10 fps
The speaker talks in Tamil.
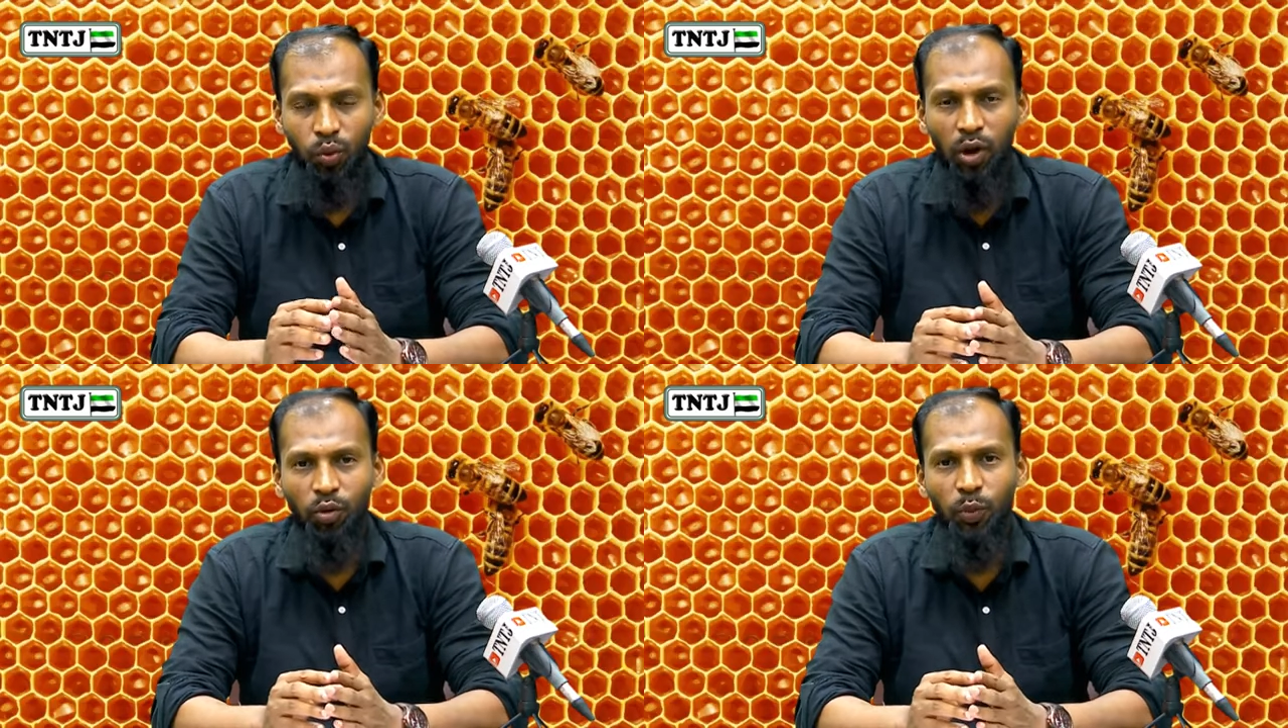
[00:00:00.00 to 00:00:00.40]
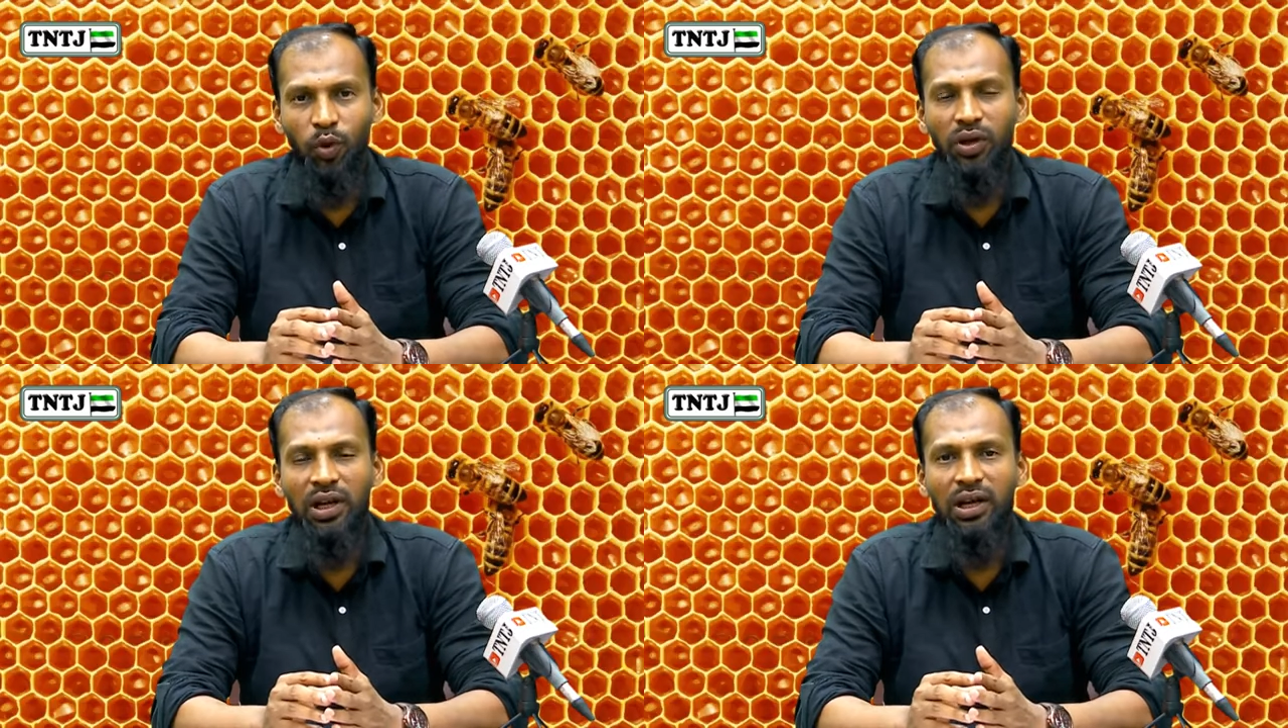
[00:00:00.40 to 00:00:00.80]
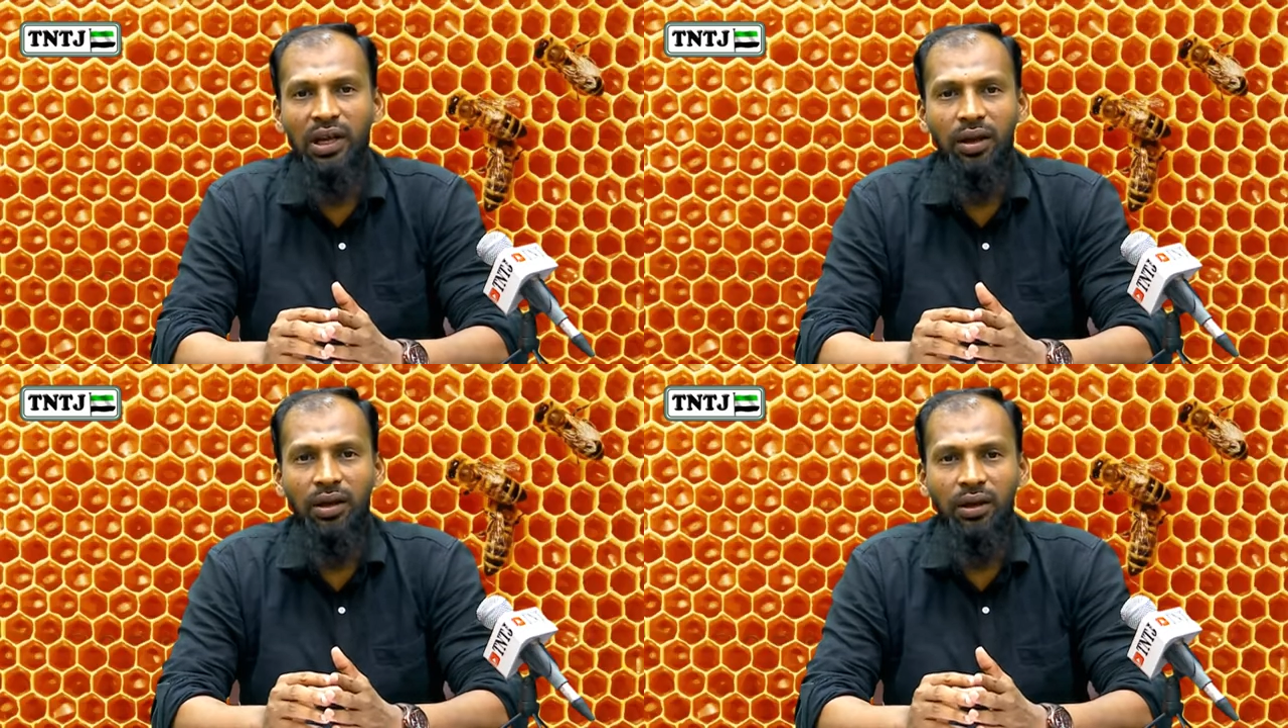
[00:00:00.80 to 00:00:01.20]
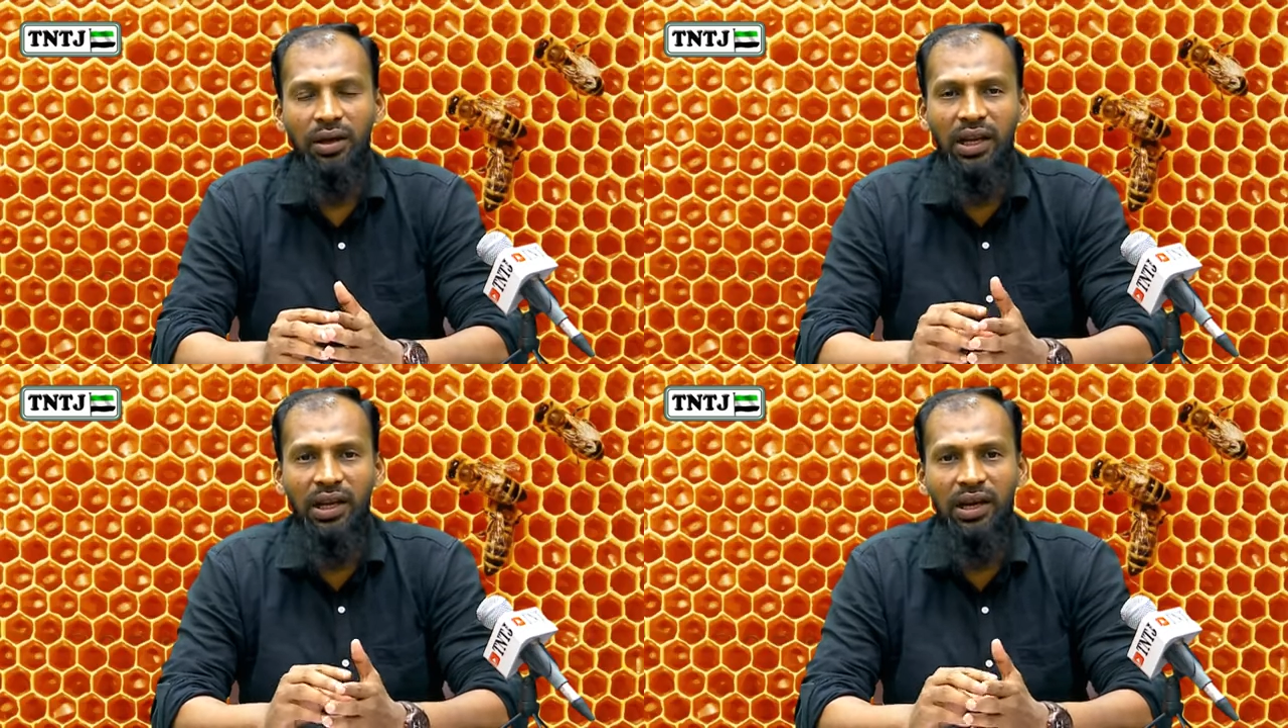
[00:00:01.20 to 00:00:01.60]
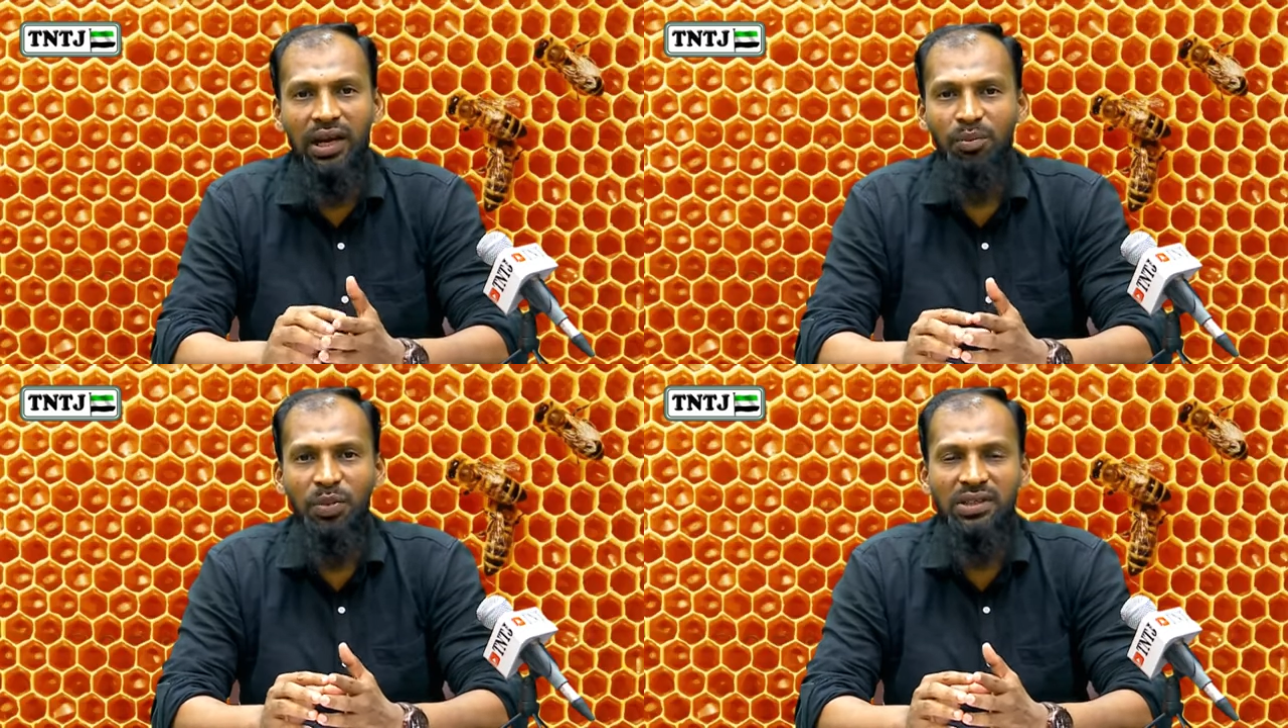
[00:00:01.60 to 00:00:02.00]
உணவுப் பொருட்களில் நிறைய
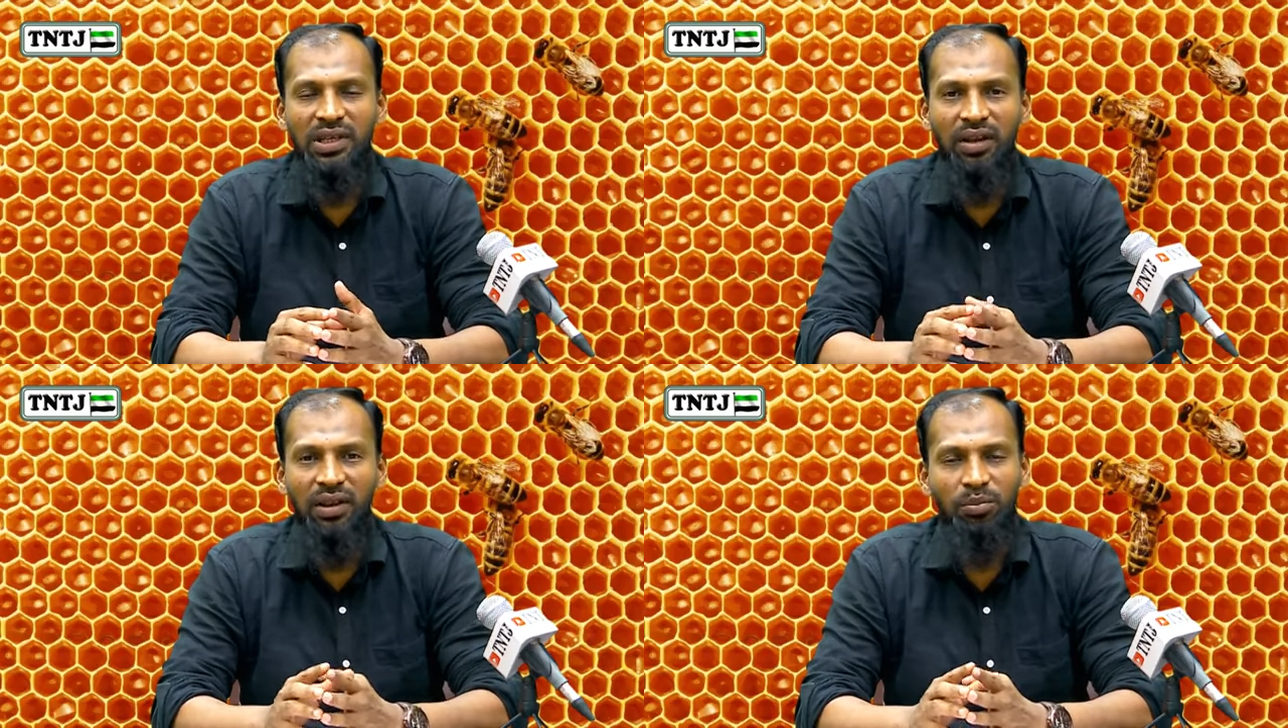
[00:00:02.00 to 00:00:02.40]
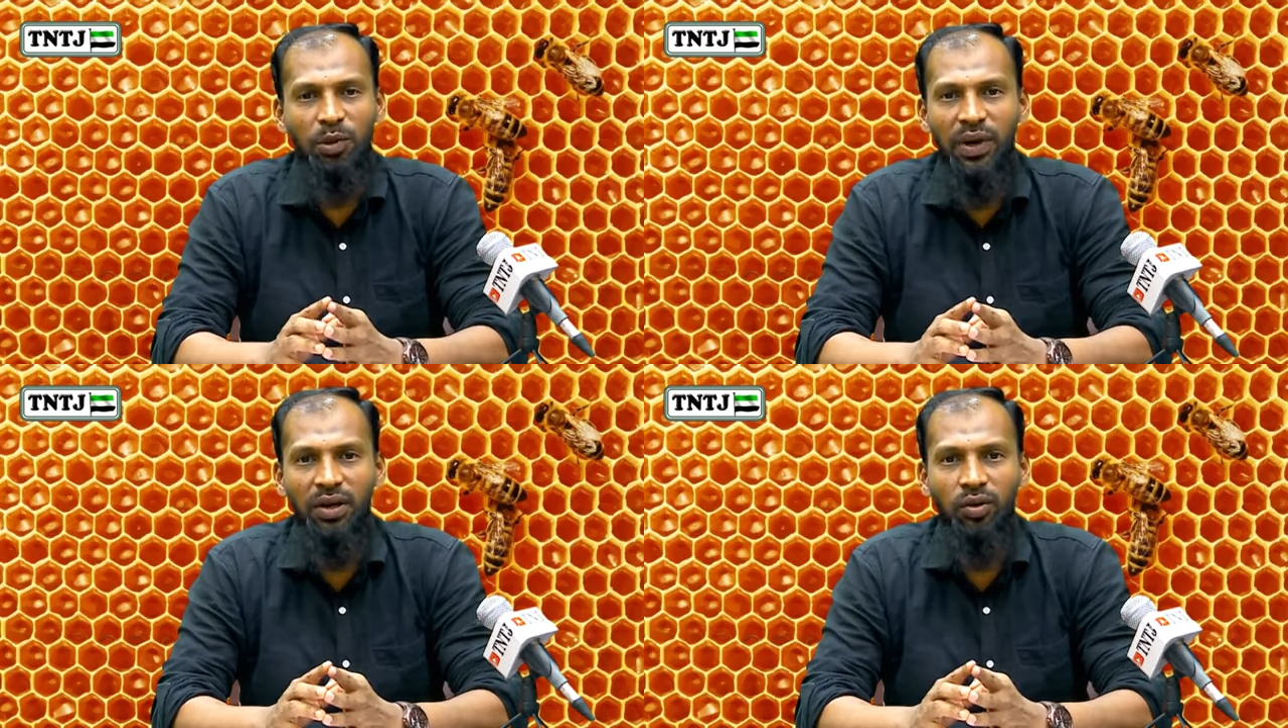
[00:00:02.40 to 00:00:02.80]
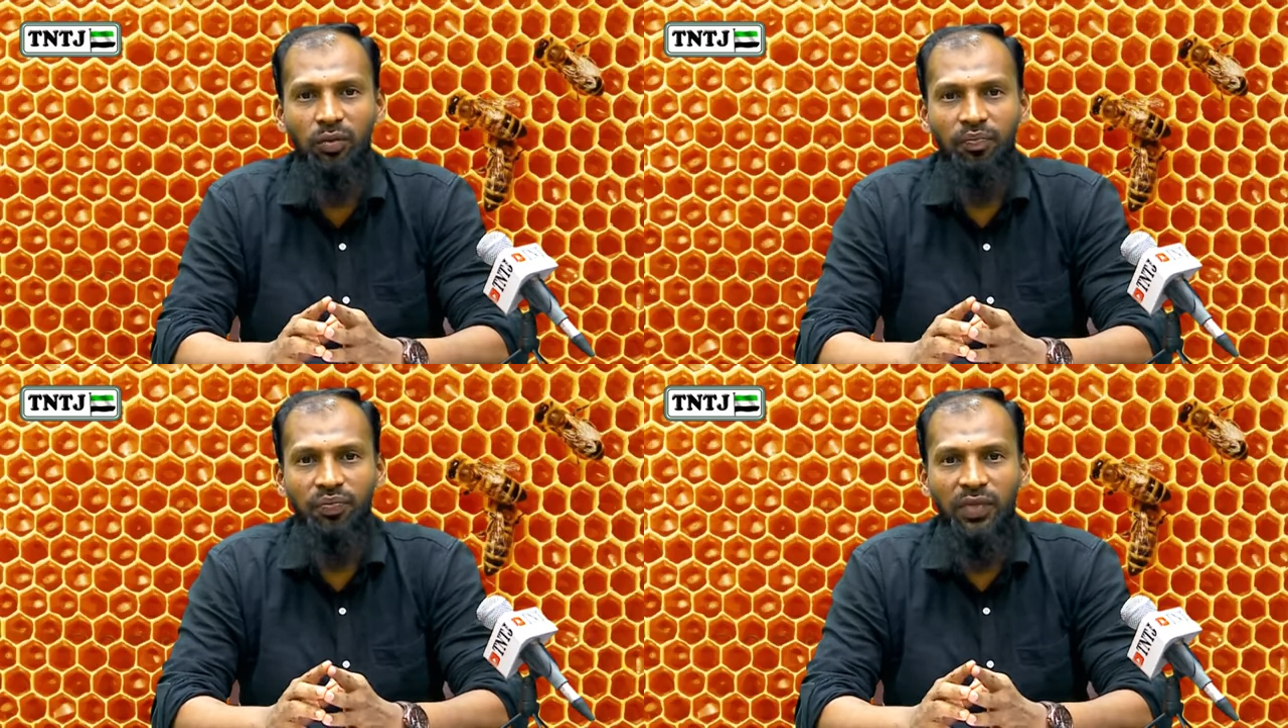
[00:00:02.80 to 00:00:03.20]
கலப்படம் செய்கிறத நம்ம பார்க்குறோம்